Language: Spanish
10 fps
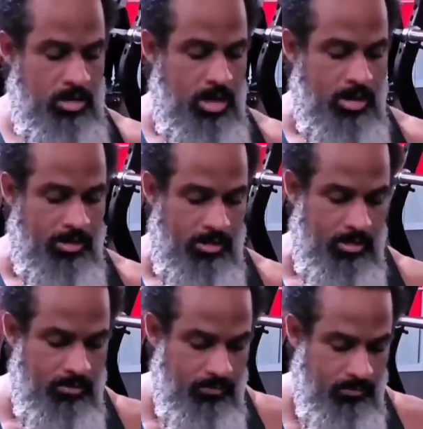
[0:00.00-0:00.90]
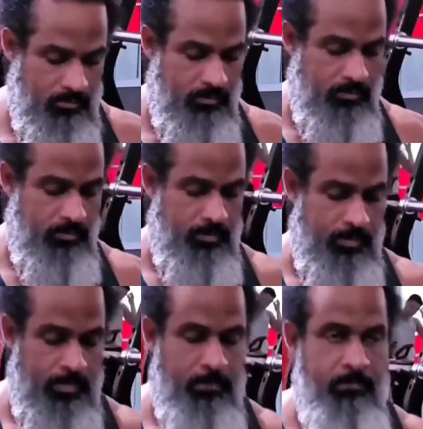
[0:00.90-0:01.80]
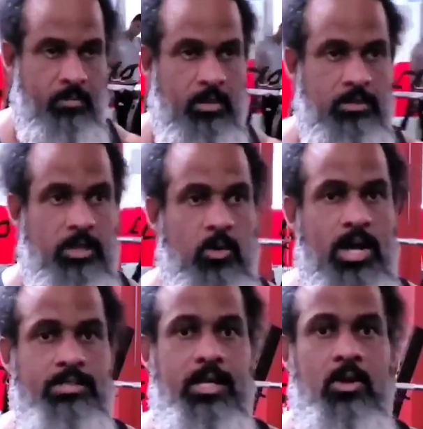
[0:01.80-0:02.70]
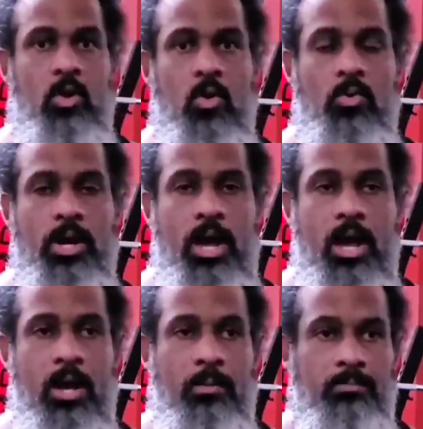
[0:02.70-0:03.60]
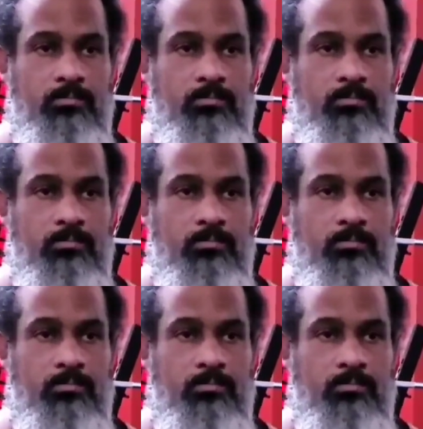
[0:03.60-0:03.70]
aquí. Si lo hacen con una